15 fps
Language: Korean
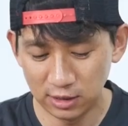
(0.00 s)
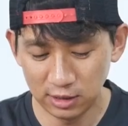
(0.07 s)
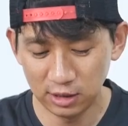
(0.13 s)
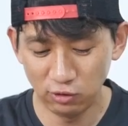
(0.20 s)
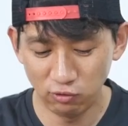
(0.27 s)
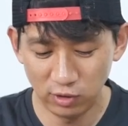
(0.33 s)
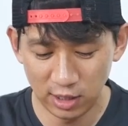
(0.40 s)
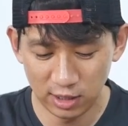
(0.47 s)

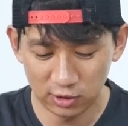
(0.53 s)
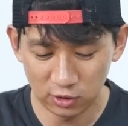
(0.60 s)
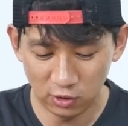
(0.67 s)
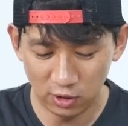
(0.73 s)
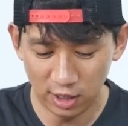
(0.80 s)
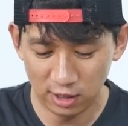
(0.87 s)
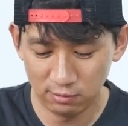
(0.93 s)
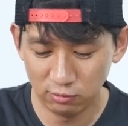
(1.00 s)
쓰기
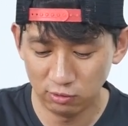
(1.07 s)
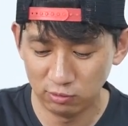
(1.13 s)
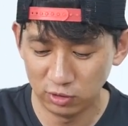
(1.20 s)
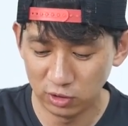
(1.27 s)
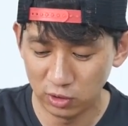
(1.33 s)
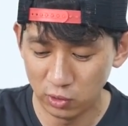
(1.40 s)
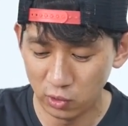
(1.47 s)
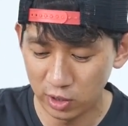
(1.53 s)
위해서 하는
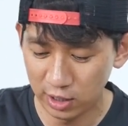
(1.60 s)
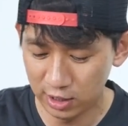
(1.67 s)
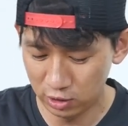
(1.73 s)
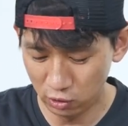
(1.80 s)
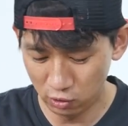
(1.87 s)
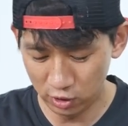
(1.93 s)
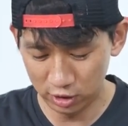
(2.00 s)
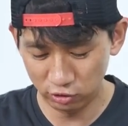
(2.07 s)
부분들을 여기에다
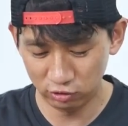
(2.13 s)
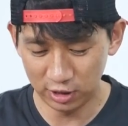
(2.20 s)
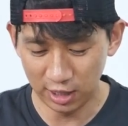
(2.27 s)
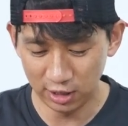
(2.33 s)
넣어가지고